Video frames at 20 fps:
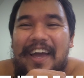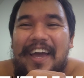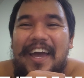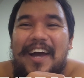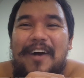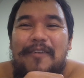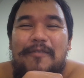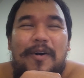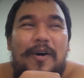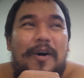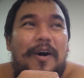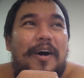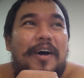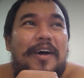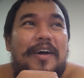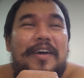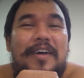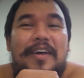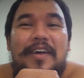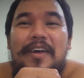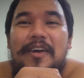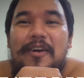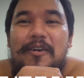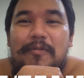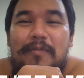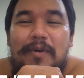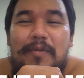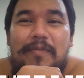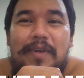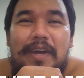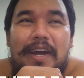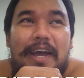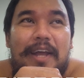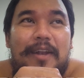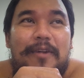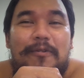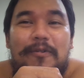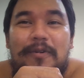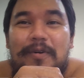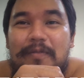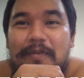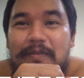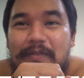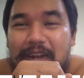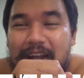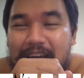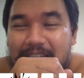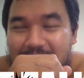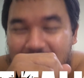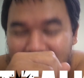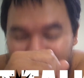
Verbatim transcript: เคครับก็ไม่มีใครดูก็ไม่เป็นไร